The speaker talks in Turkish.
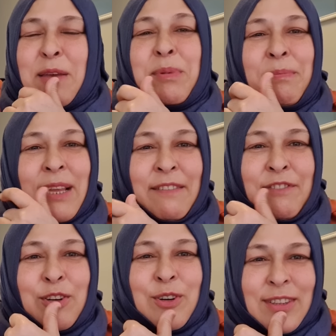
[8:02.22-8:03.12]
Bimden
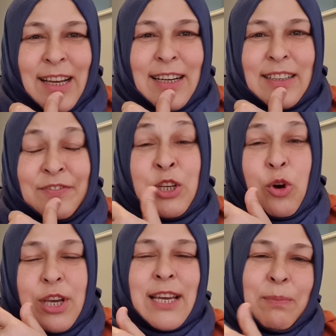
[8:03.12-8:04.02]
vloglar,
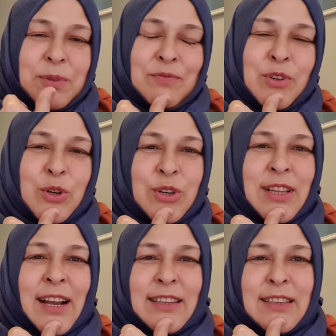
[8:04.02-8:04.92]
vlog yaptım.
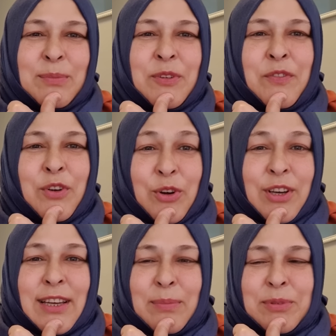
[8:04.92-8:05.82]
Vloglar demin
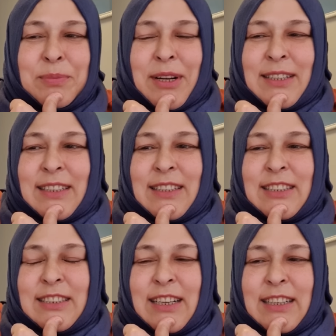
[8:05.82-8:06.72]
vlog yaptım
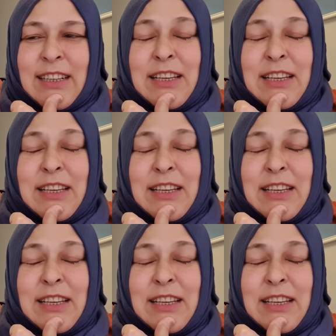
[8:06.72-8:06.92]
arkadaşlar.